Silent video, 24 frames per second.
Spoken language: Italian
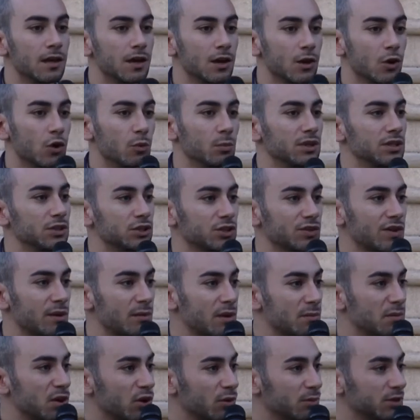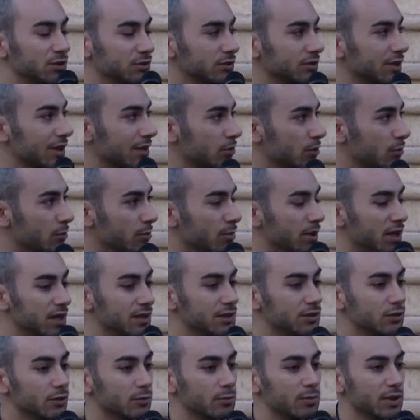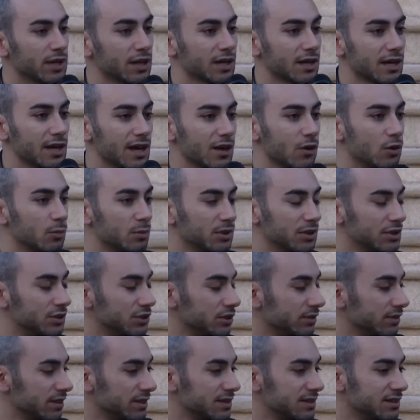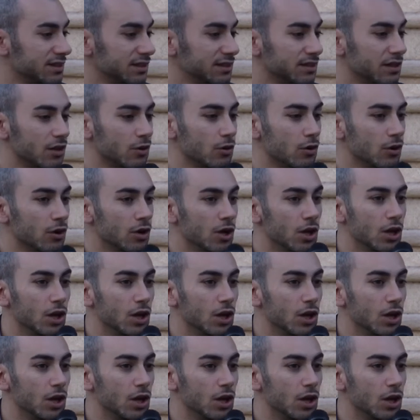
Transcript: Come dicevamo abbiamo messo tanto impegno perché, come diceva il sindaco,